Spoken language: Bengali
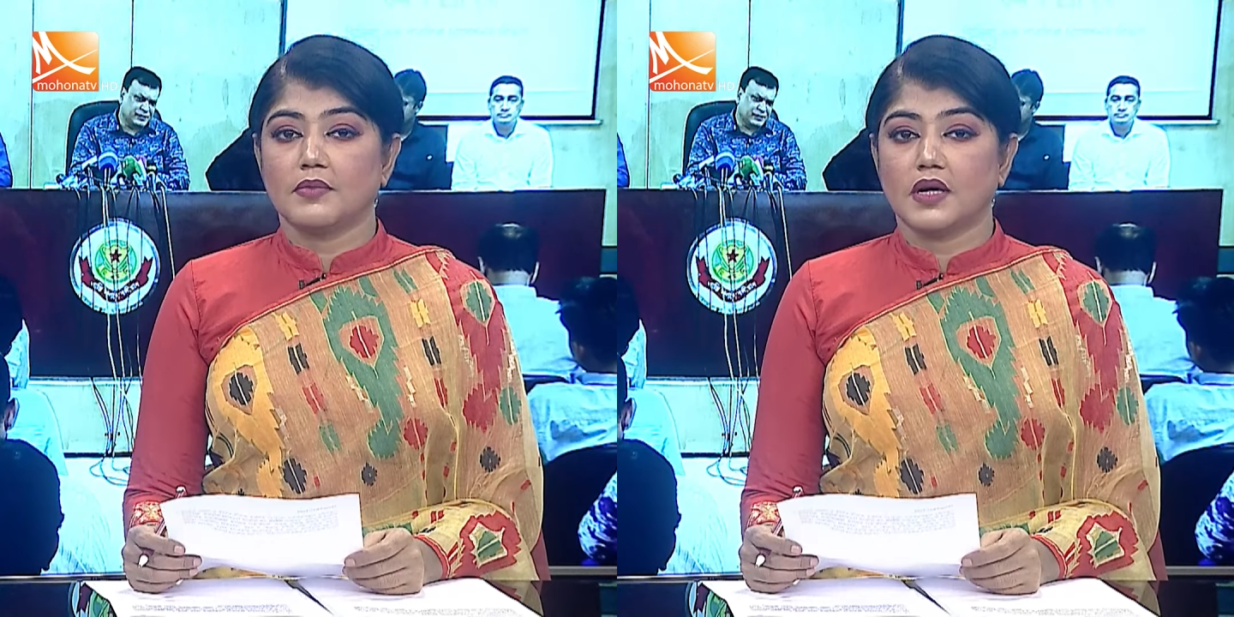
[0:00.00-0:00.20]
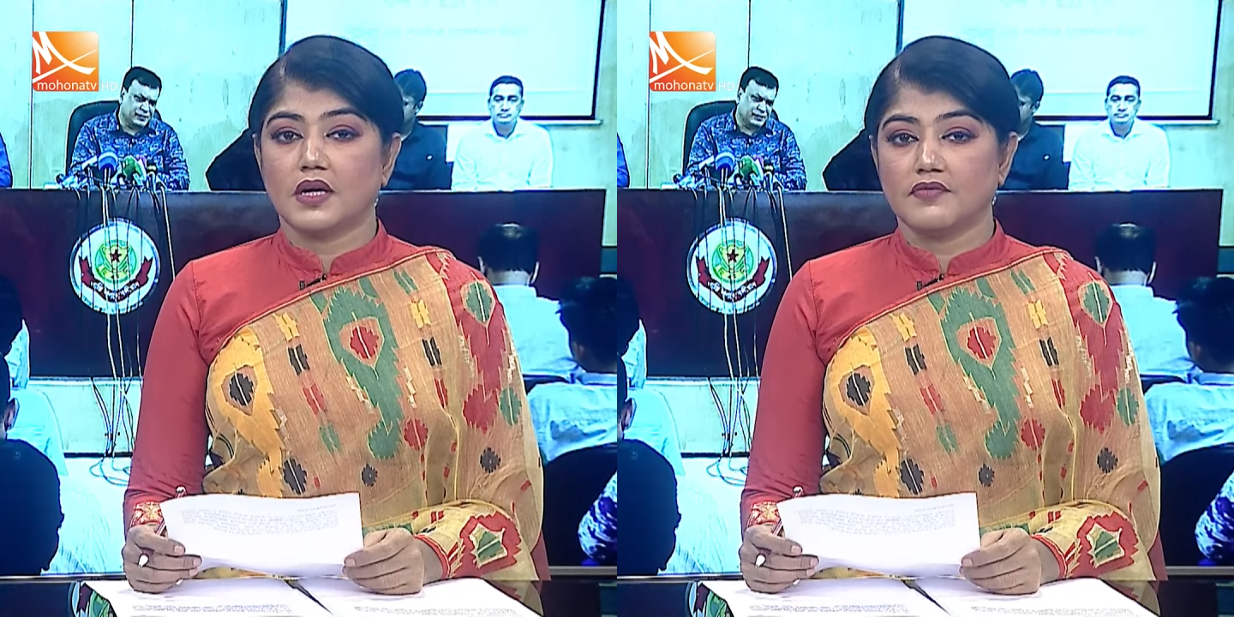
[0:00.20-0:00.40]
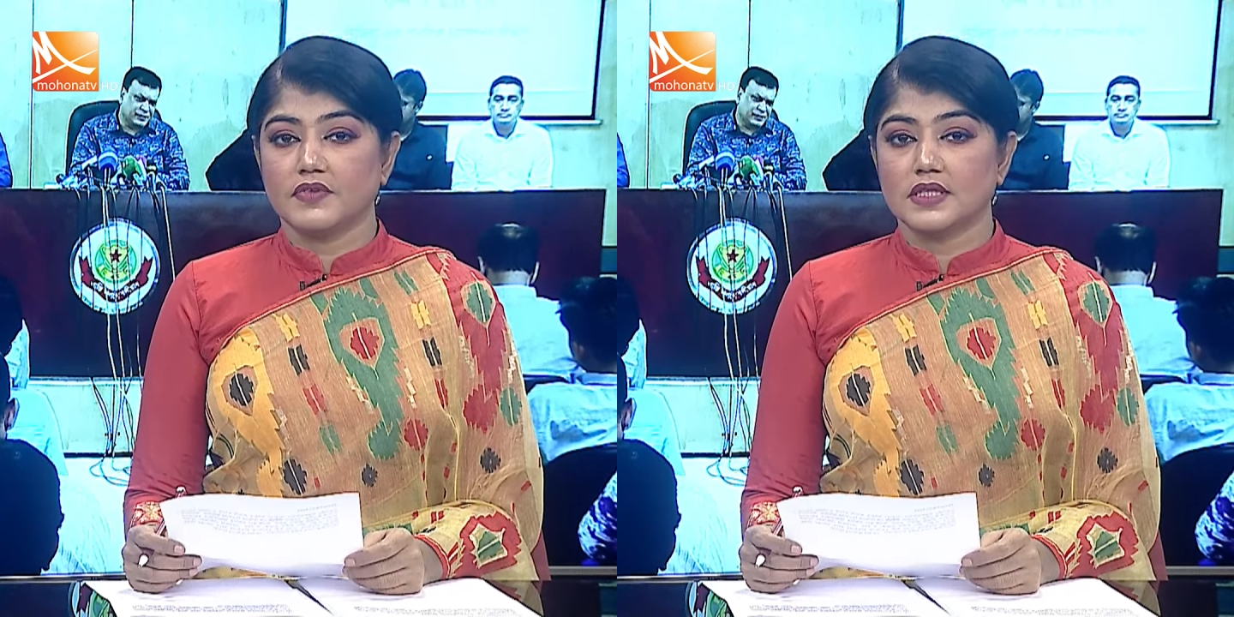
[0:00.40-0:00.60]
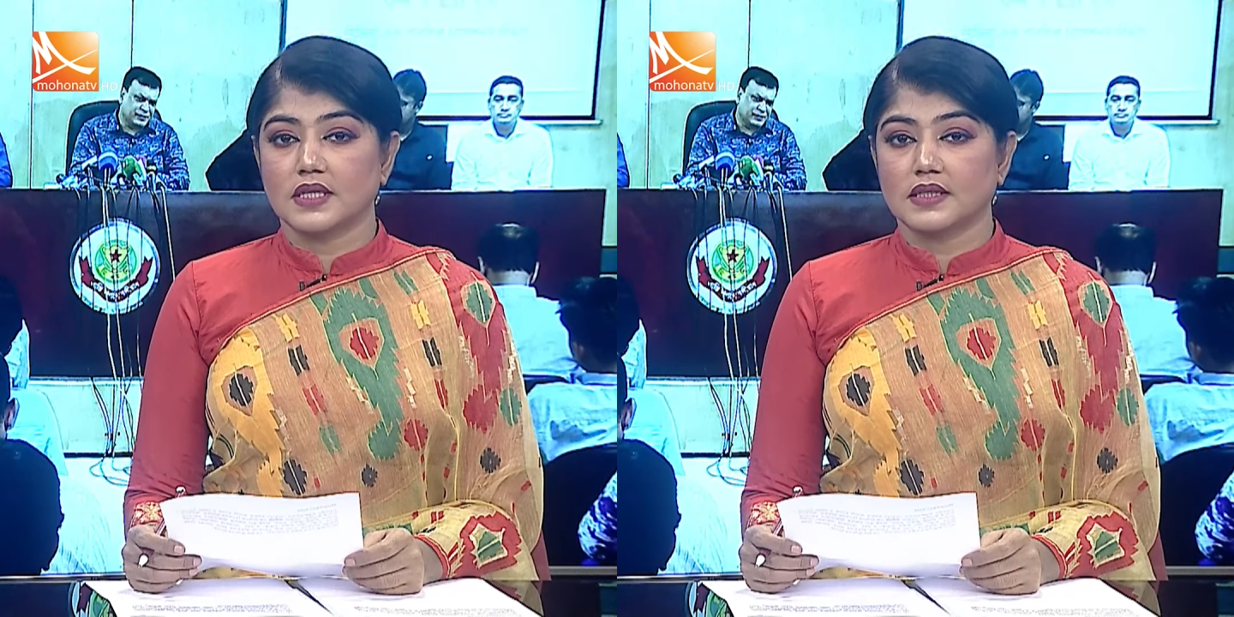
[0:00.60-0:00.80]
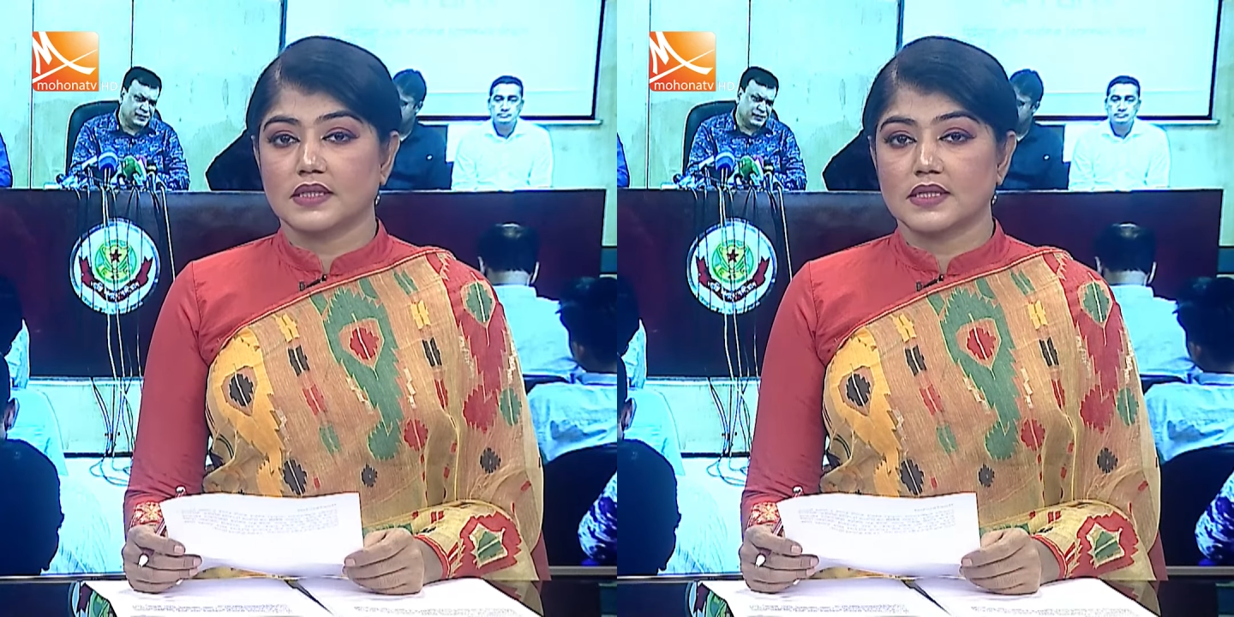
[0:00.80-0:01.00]
এম হাফিজ
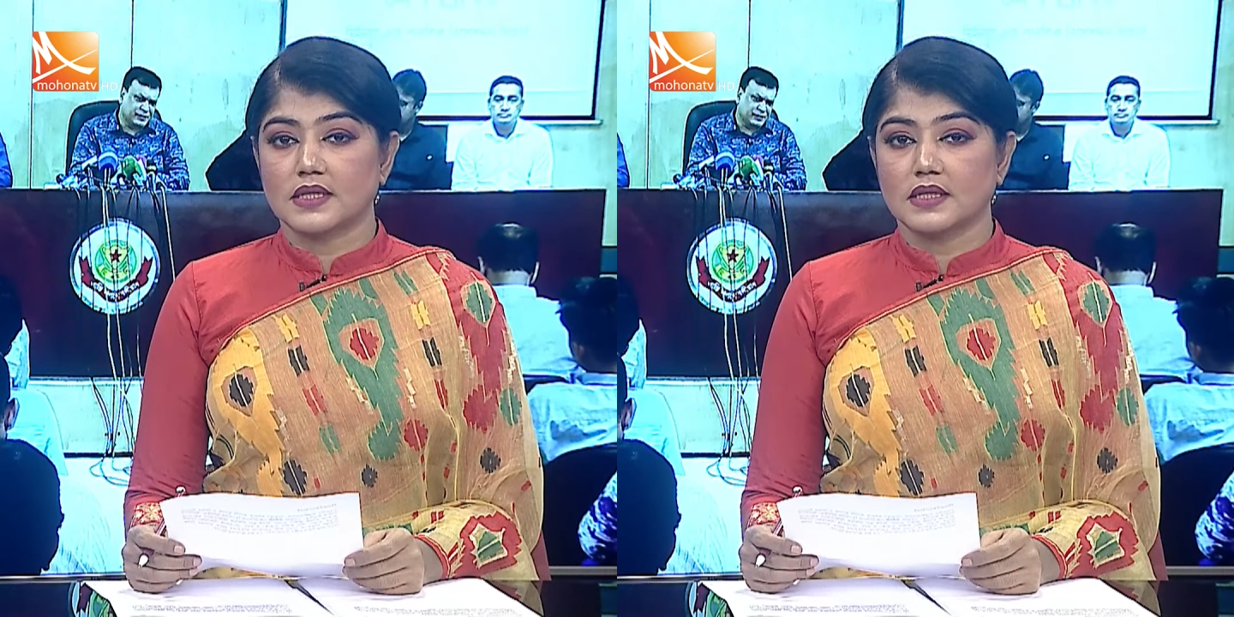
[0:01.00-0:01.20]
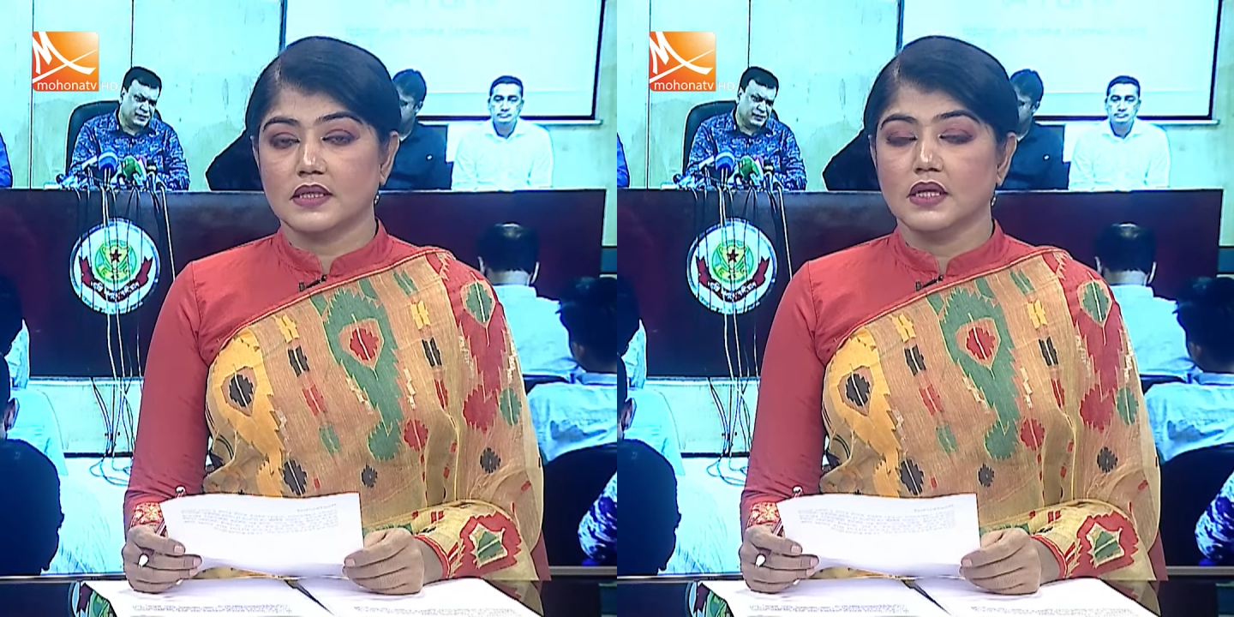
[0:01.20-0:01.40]
আক্তার জানান